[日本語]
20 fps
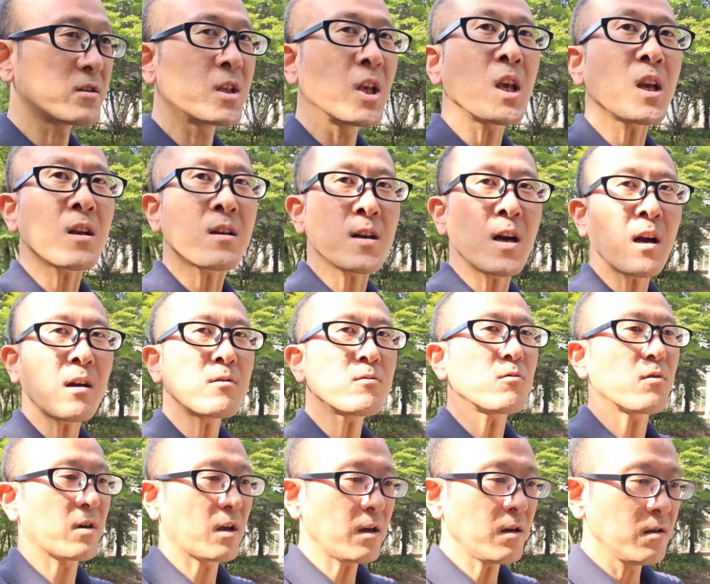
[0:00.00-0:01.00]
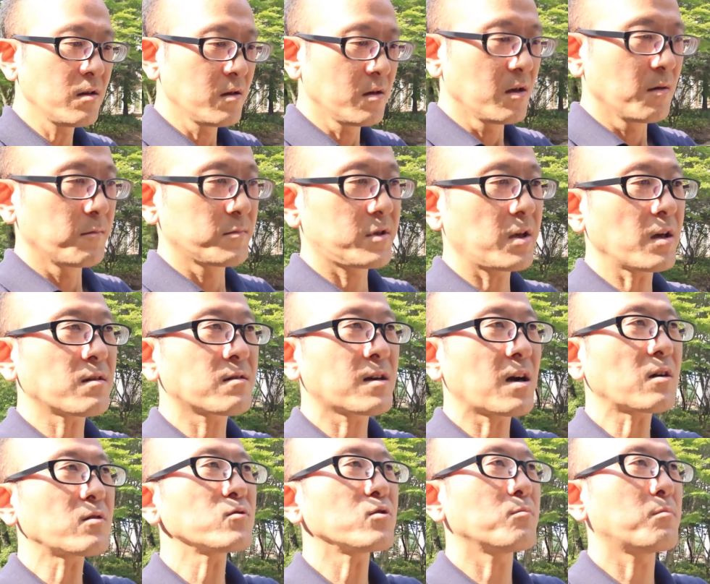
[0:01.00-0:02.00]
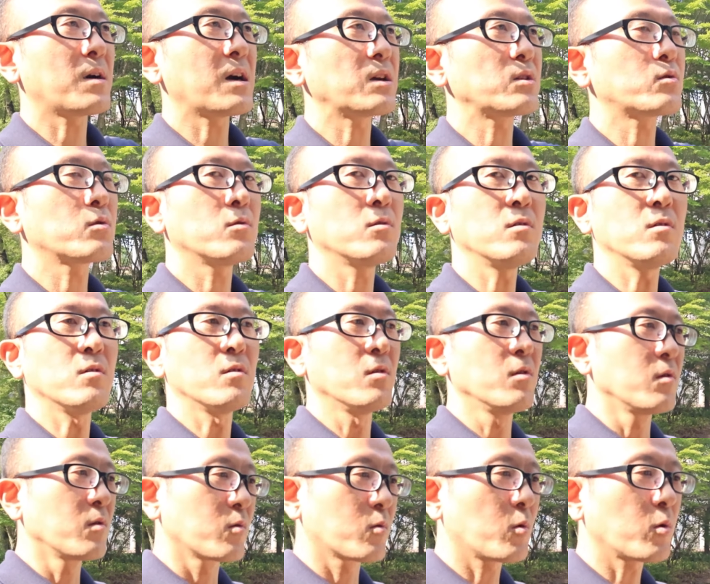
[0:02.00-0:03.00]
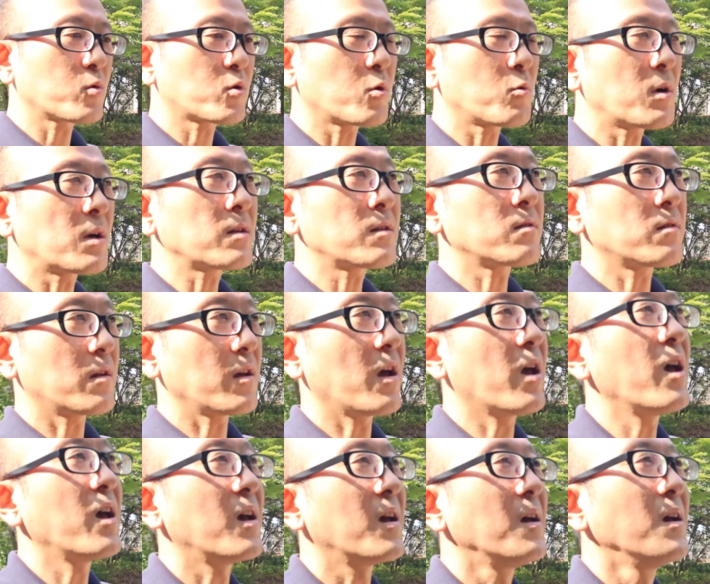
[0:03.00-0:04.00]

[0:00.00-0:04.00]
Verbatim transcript: せっかくのねせっかくのバイトを断って